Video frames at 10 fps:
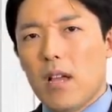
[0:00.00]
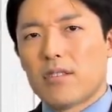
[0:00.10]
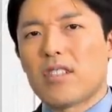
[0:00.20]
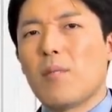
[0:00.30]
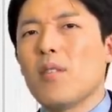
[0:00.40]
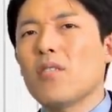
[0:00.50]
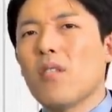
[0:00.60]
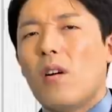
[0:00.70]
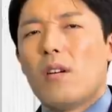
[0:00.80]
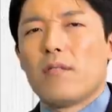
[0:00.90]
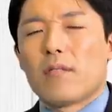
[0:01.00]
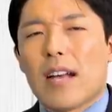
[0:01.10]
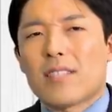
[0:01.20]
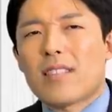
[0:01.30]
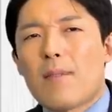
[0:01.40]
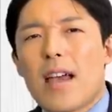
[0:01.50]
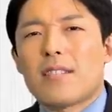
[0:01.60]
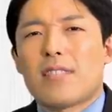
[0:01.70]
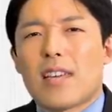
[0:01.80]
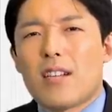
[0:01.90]
自分の
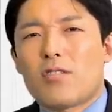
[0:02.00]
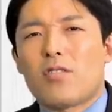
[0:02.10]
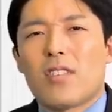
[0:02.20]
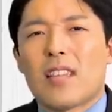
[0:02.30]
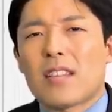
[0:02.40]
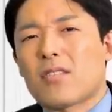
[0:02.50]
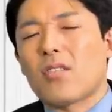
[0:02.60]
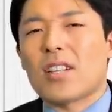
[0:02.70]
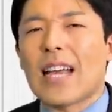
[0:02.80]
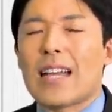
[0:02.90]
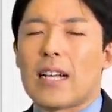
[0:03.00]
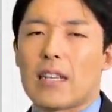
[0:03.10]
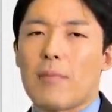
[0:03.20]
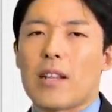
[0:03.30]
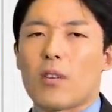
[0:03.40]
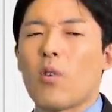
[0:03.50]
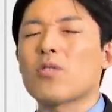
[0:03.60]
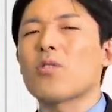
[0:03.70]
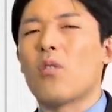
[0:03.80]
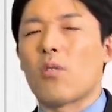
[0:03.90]
カスタマイズできるツイッター作りたいがために
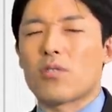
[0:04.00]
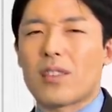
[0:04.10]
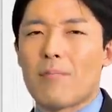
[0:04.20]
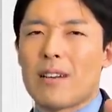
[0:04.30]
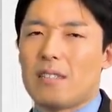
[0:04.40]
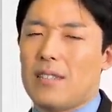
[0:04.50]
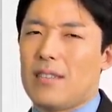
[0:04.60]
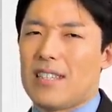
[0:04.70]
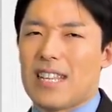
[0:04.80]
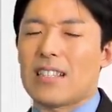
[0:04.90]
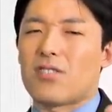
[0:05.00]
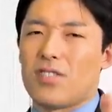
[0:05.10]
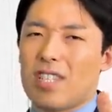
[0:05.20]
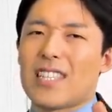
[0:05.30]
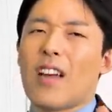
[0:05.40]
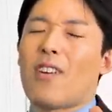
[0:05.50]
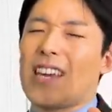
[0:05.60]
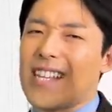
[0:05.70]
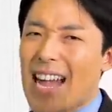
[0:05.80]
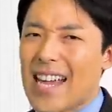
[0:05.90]
5兆6千万円出す人間は
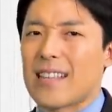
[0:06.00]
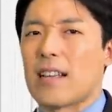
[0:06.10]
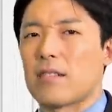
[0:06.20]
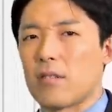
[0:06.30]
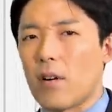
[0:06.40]
いないんです